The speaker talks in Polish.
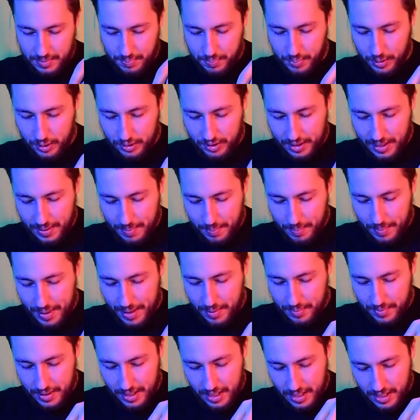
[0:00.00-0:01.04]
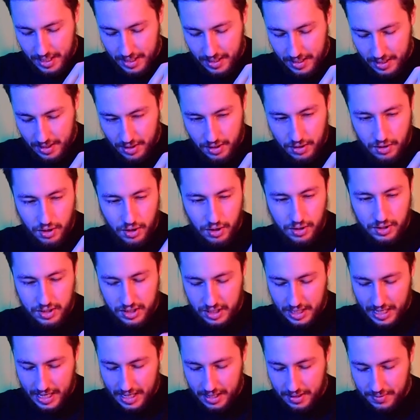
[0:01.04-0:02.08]
Potem mamy
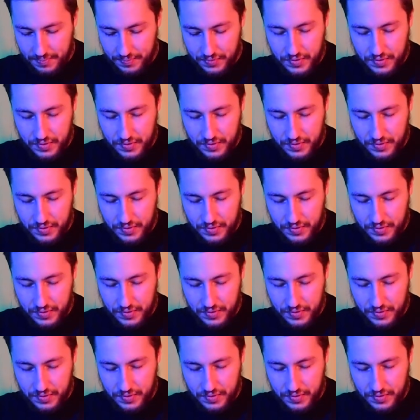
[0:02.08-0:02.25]
Rockstar